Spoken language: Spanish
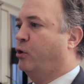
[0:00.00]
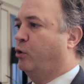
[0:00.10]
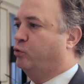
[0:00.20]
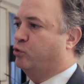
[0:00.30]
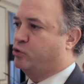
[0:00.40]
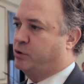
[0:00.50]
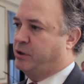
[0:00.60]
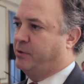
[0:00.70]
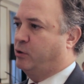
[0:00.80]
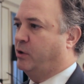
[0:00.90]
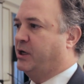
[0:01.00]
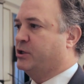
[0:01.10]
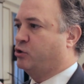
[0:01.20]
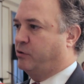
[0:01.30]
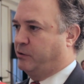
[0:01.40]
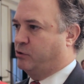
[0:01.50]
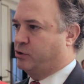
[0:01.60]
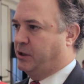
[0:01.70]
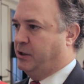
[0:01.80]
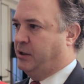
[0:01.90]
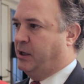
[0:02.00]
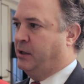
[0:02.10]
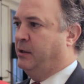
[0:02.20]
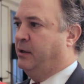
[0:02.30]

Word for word: con tus eventuales socios en India